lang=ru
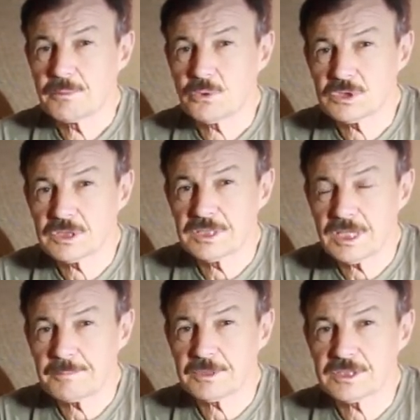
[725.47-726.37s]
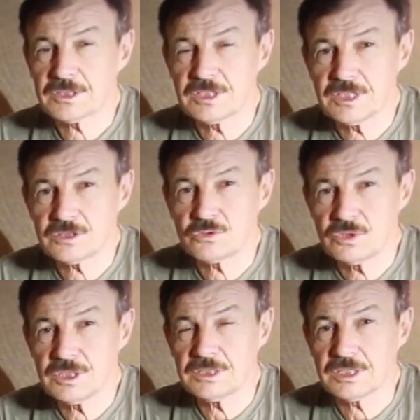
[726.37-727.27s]
Просто-напросто те
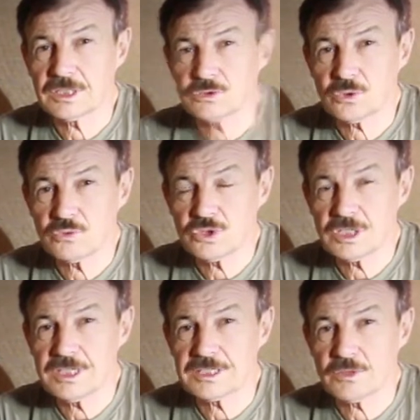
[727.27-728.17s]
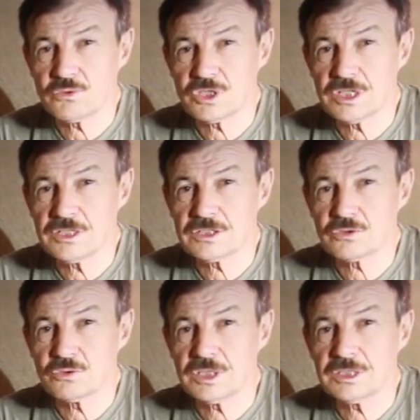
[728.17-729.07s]
студенты, которые учились, а учились
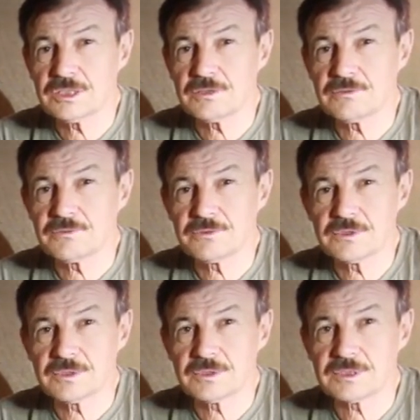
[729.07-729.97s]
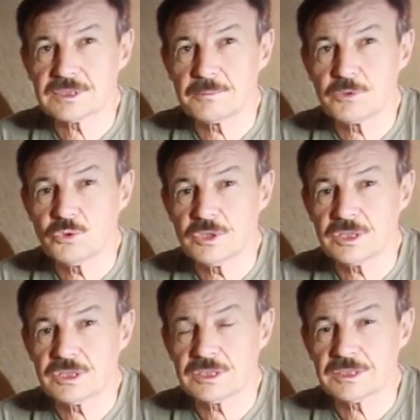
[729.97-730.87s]
студенты в, со
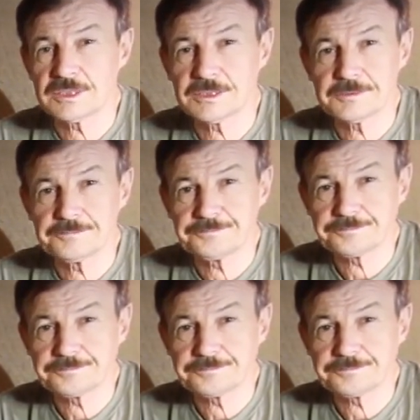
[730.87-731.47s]
многих э,